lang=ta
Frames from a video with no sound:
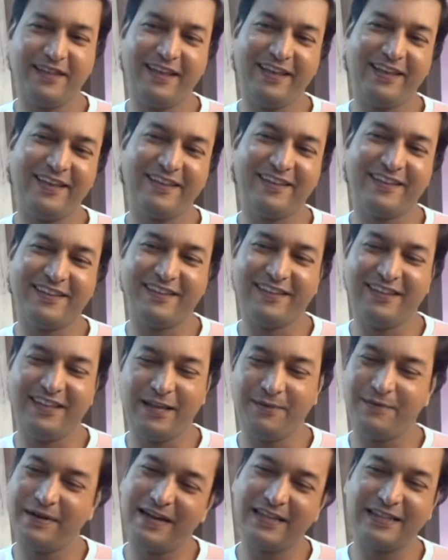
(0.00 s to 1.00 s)
ஏய்
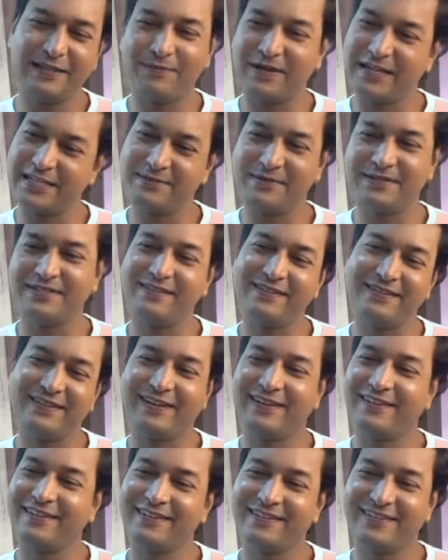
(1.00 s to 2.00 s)
ஏன் இப்படி எல்லாத்தையும் மறைச்சு மறைச்சு
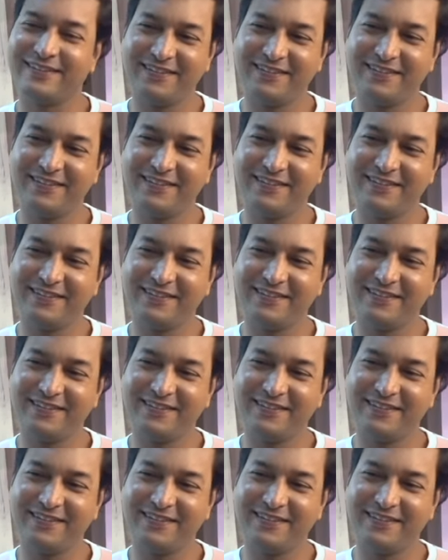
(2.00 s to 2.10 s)
வைக்கிற